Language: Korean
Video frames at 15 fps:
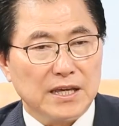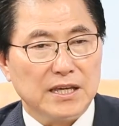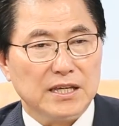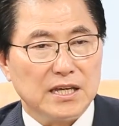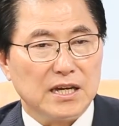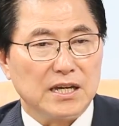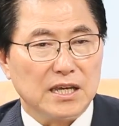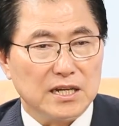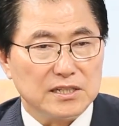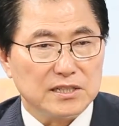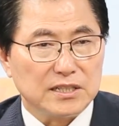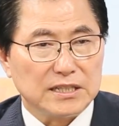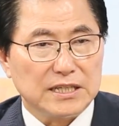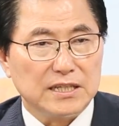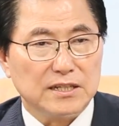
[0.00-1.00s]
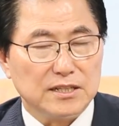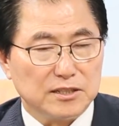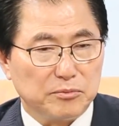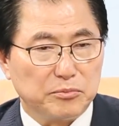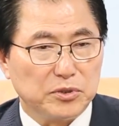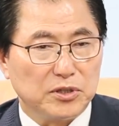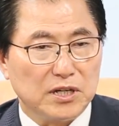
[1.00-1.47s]
해양 헬스케어
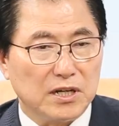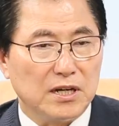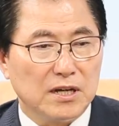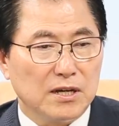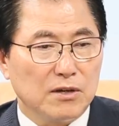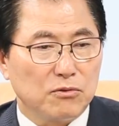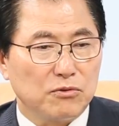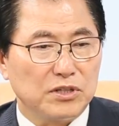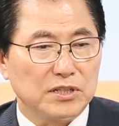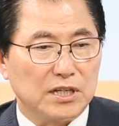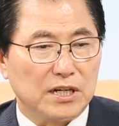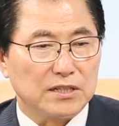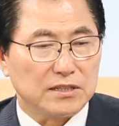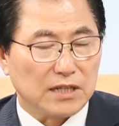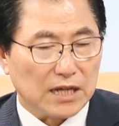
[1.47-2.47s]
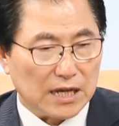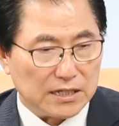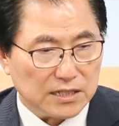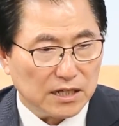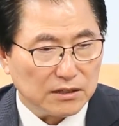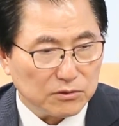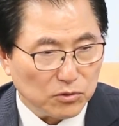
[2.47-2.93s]
지표가 우리나라에서
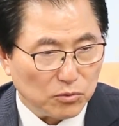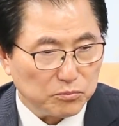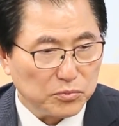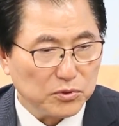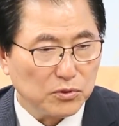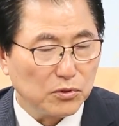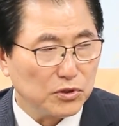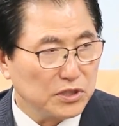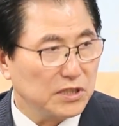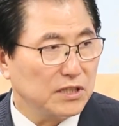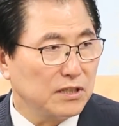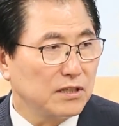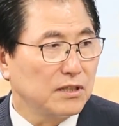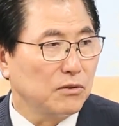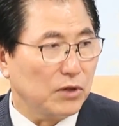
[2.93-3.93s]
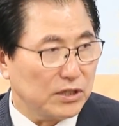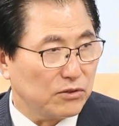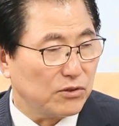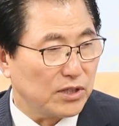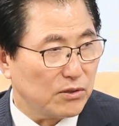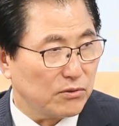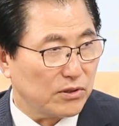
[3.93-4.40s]
가장 높은 곳이
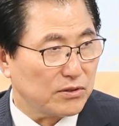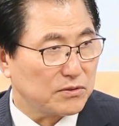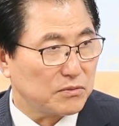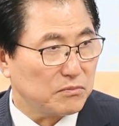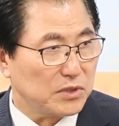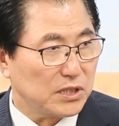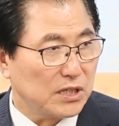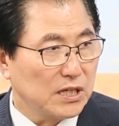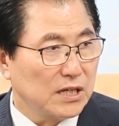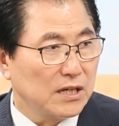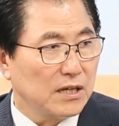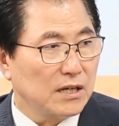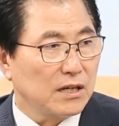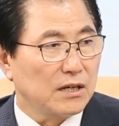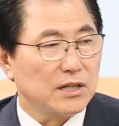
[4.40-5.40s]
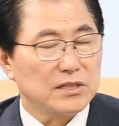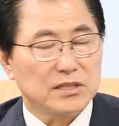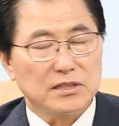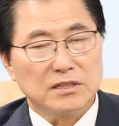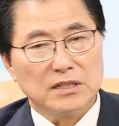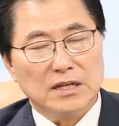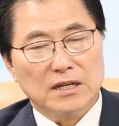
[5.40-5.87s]
완도라고 그렇습니다. 네.
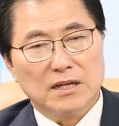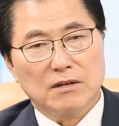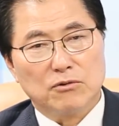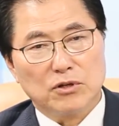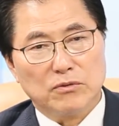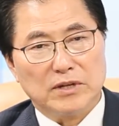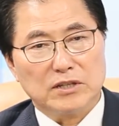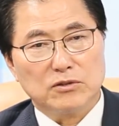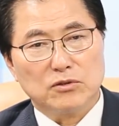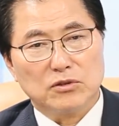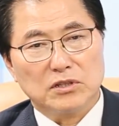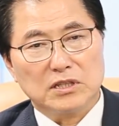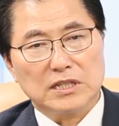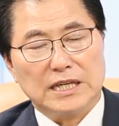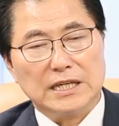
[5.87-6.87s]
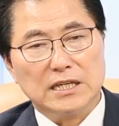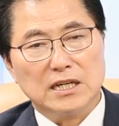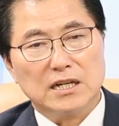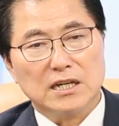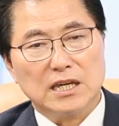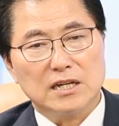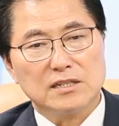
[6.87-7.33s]
그래서 우리 완도는
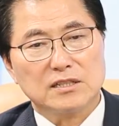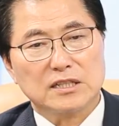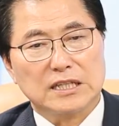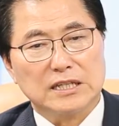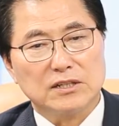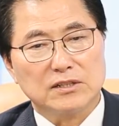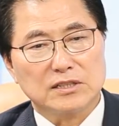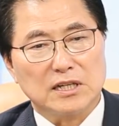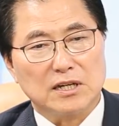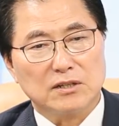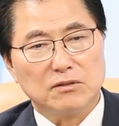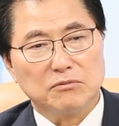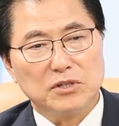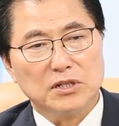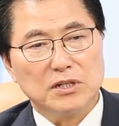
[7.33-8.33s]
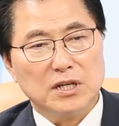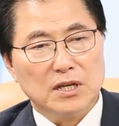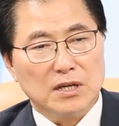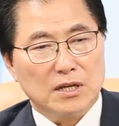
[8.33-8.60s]
해양 헬스케어 산업을